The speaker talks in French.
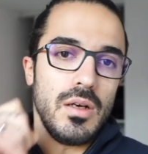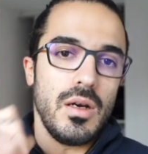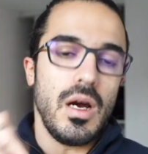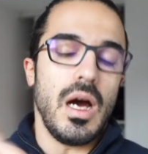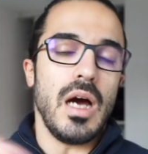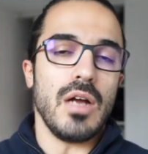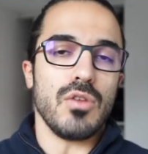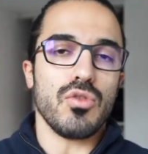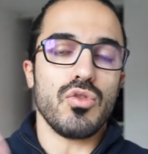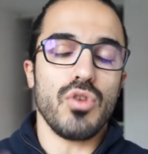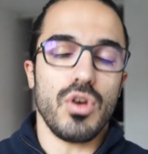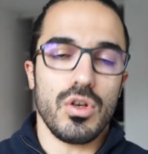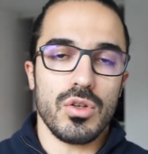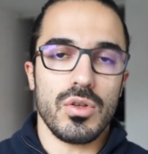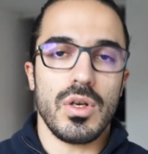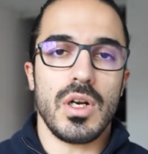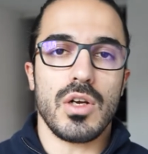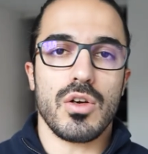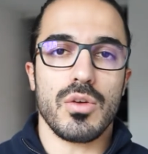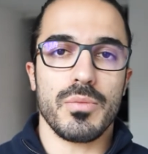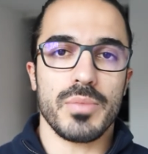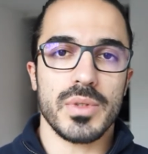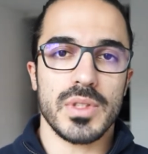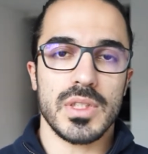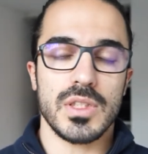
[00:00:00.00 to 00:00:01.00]
en dehors de
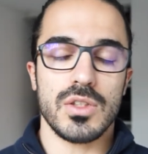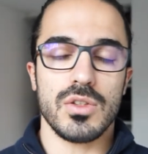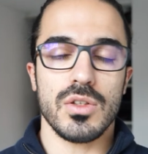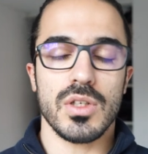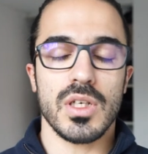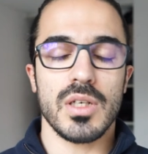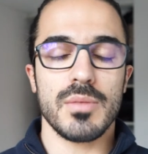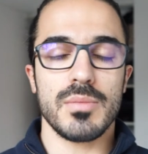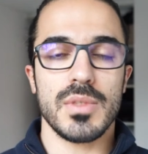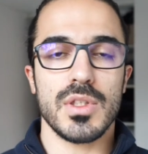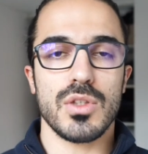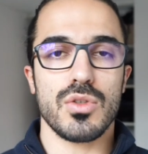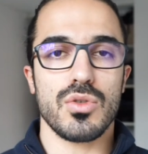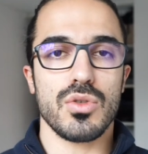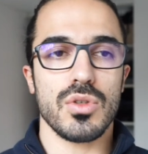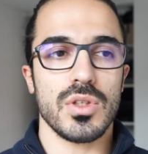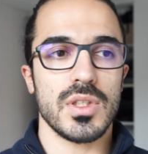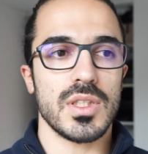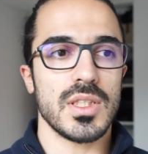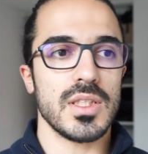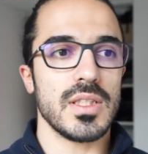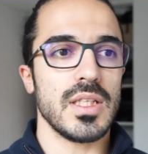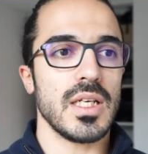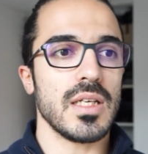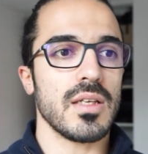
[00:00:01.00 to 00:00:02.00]
la compétition, et hein, bien
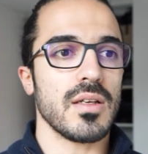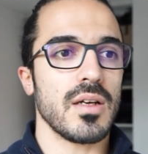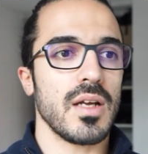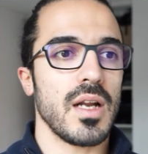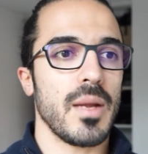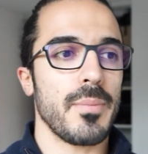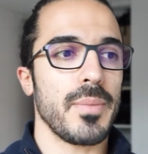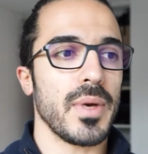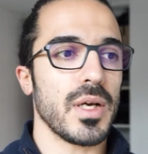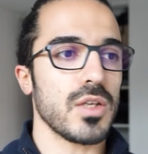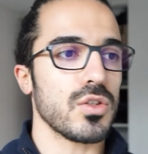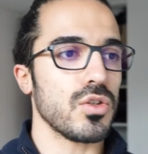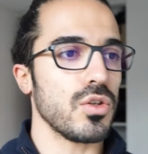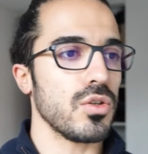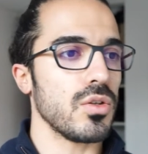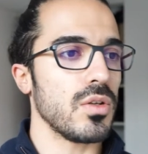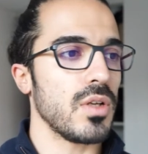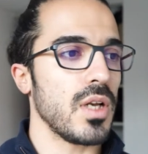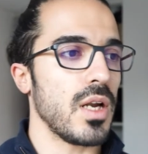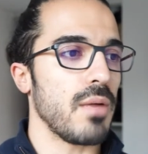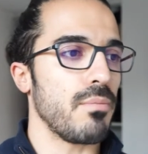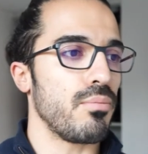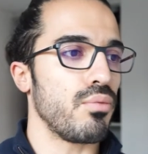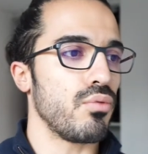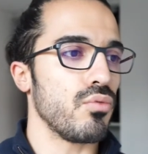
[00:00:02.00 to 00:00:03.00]
sûr, c'est d'être la personne
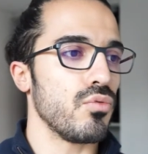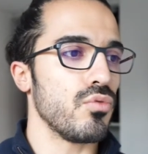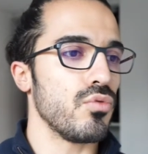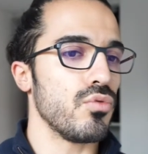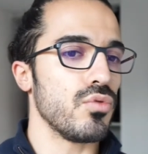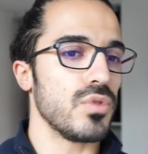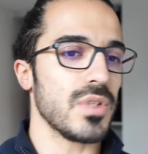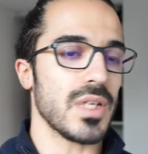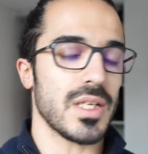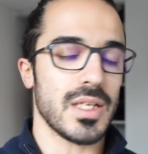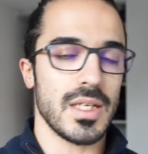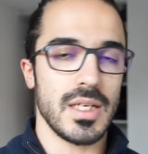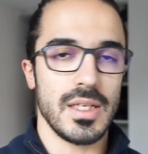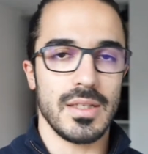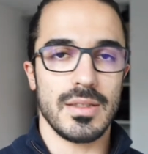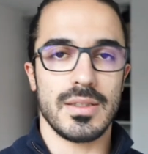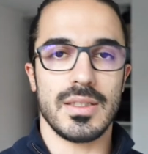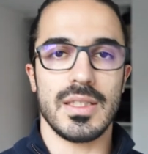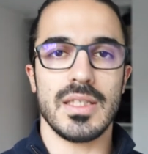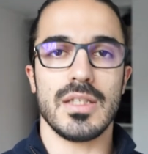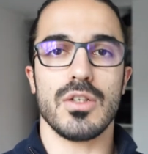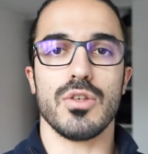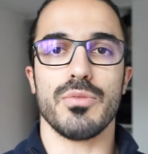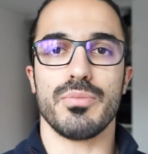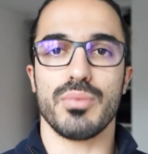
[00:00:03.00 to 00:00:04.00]
la plus
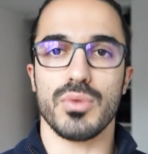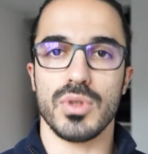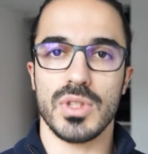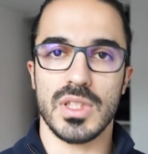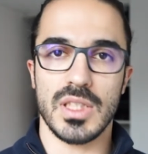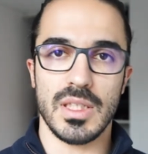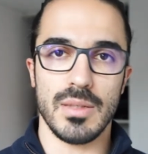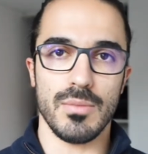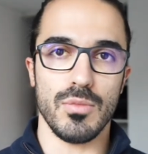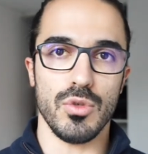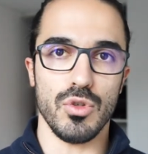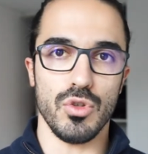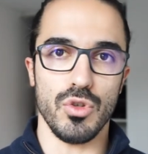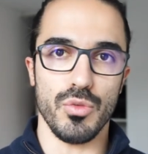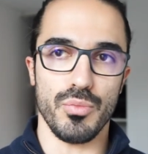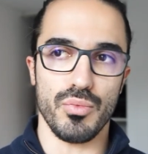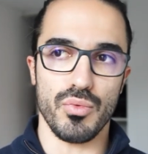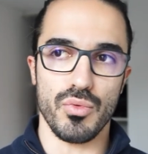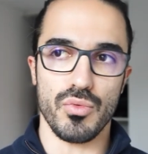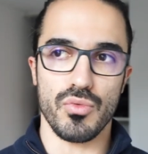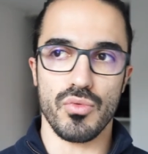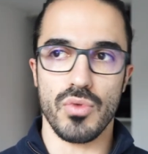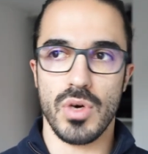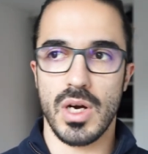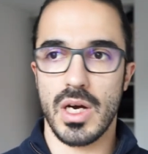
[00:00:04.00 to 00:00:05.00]
athlétique possible, de
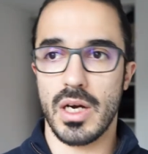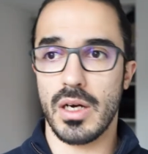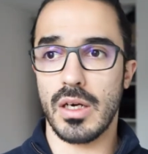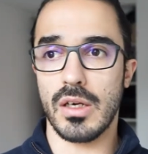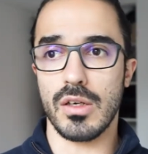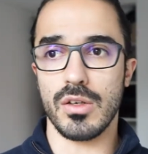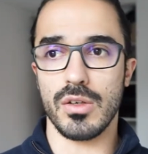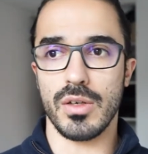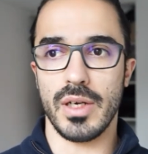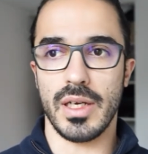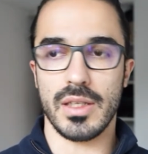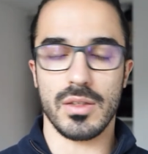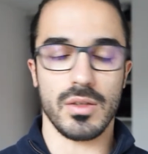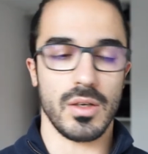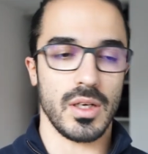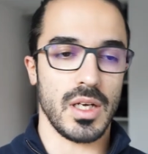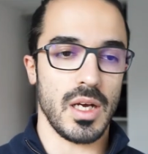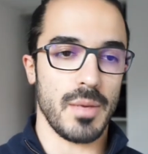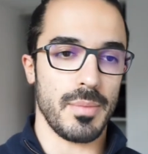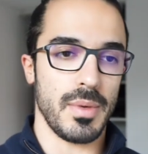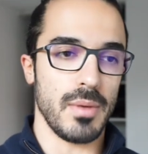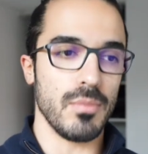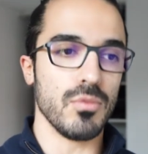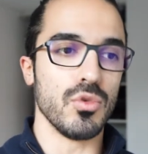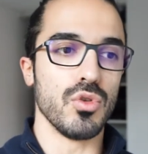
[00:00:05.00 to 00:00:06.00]
pouvoir euh, être
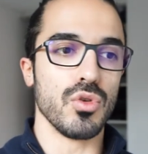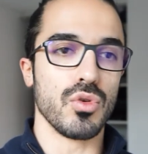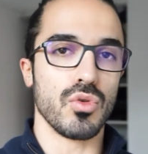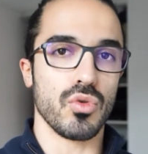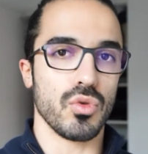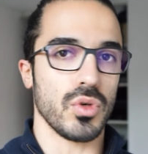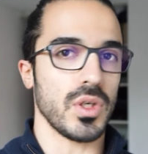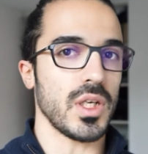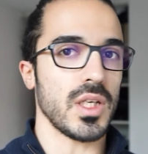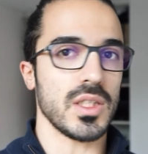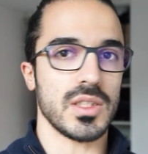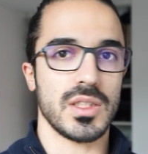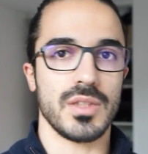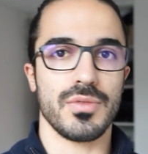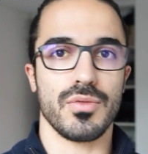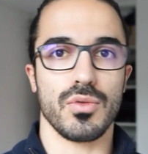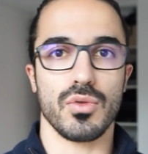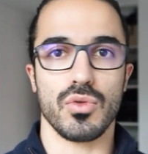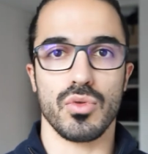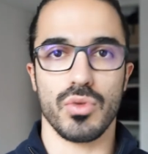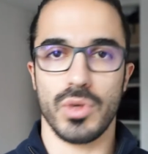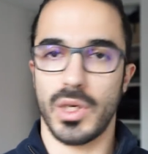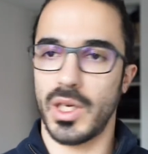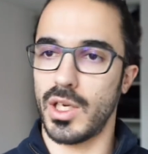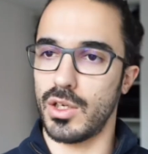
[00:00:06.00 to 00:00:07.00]
capable de courir s'il
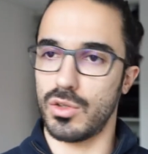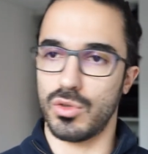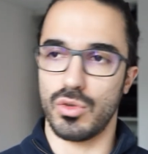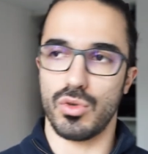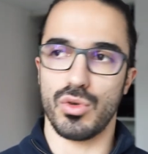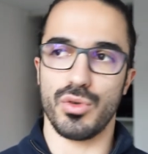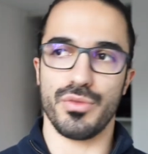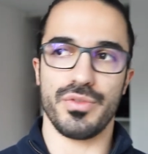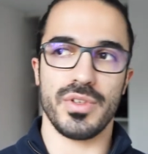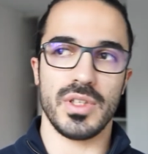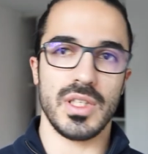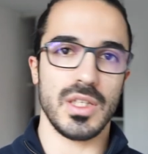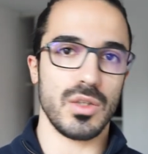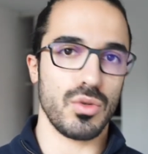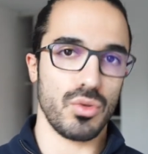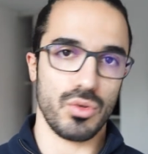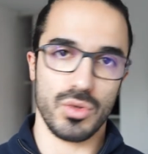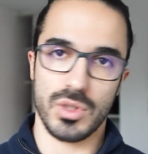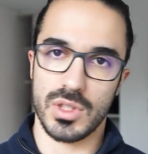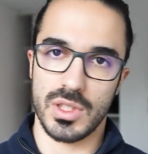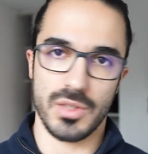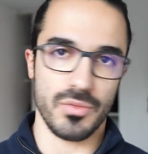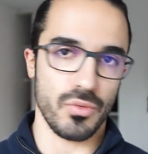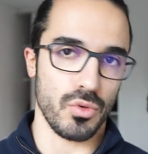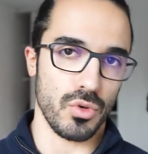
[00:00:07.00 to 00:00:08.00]
faut courir, de lever des
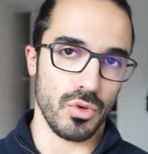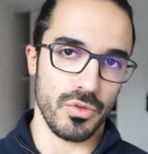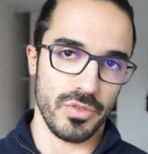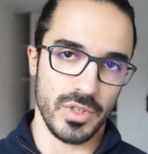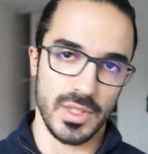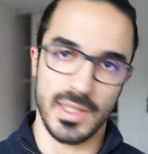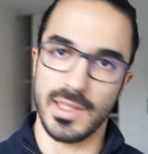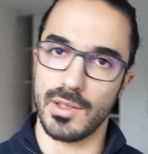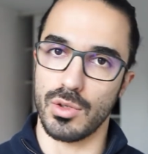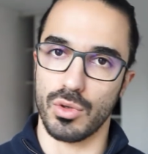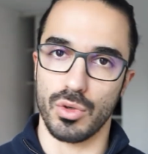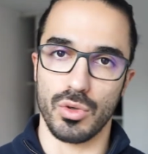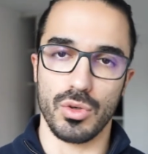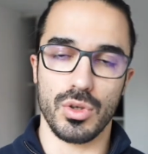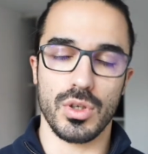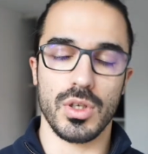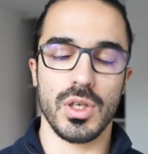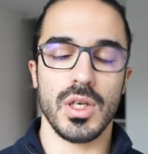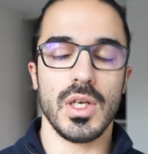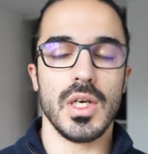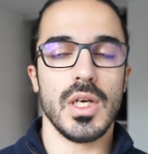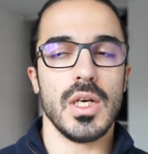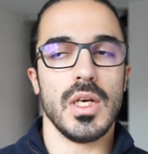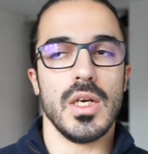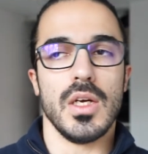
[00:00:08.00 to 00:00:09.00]
trucs s'il faut lever des trucs,